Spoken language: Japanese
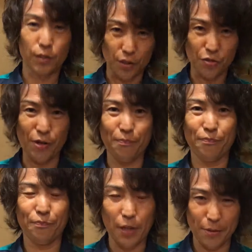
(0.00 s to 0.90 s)
こんにちは、
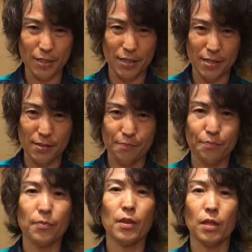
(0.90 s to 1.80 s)
プレミアツです。
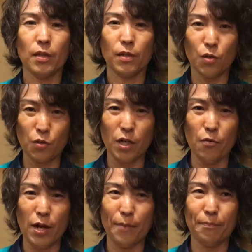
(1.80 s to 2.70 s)
今回
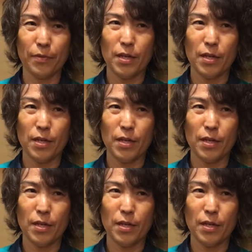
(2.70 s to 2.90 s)
は